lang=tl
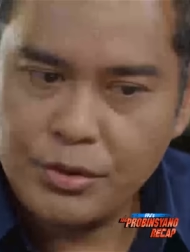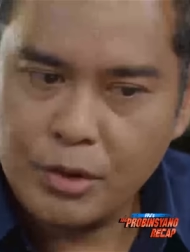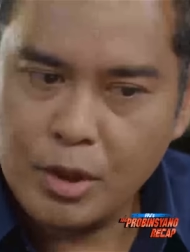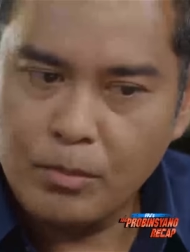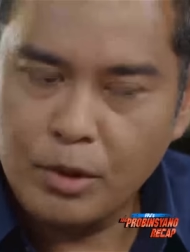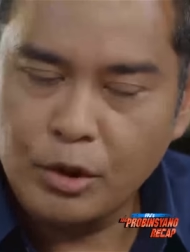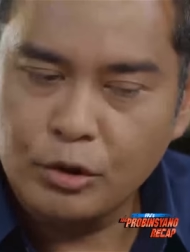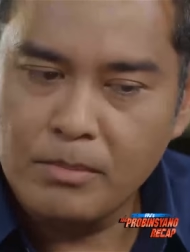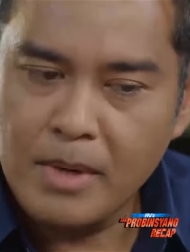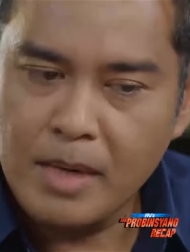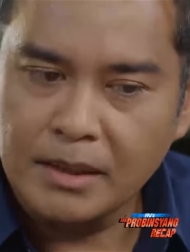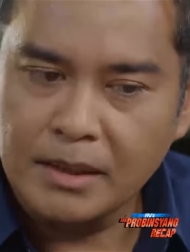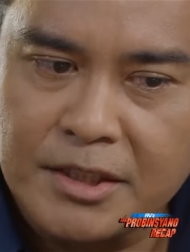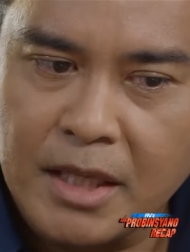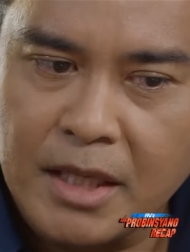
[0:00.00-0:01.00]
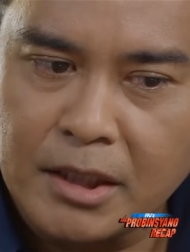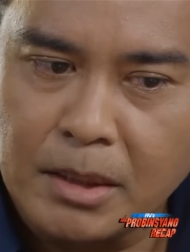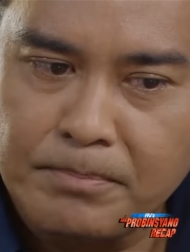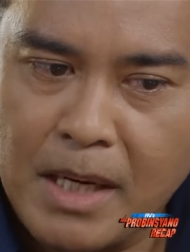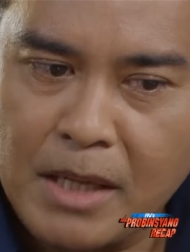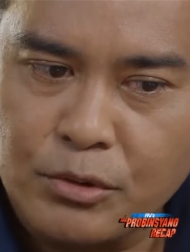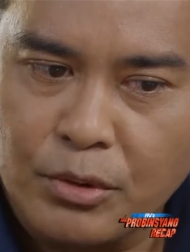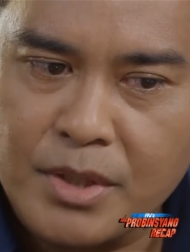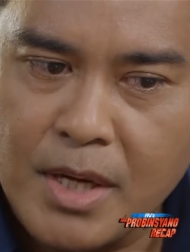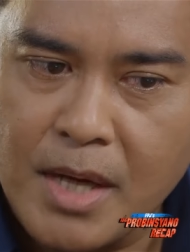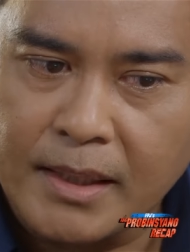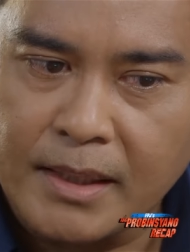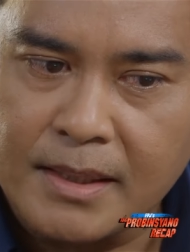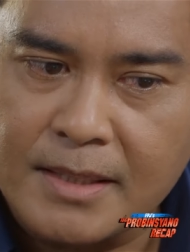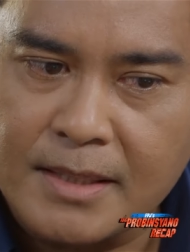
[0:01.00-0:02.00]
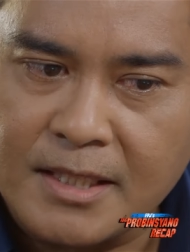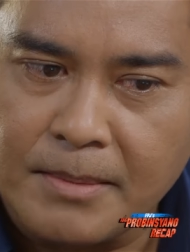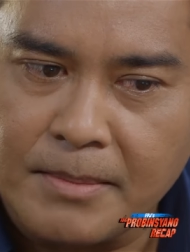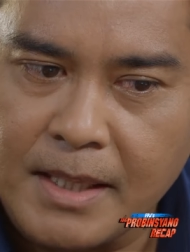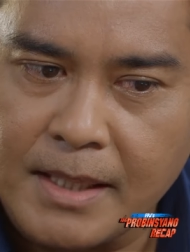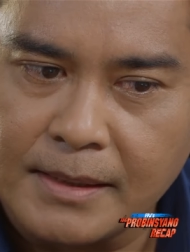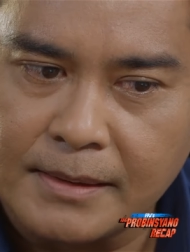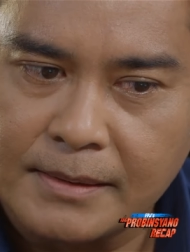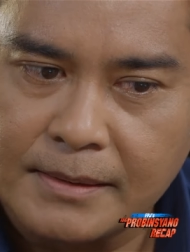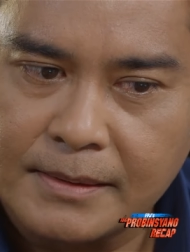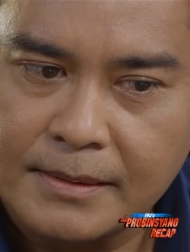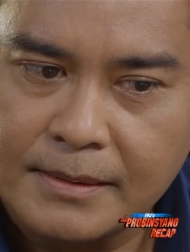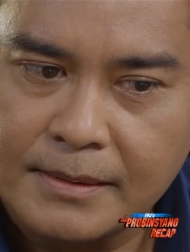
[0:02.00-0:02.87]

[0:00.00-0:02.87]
si Romulo Dumagit siya ang nagpasok sa akin sa samahan. Hindi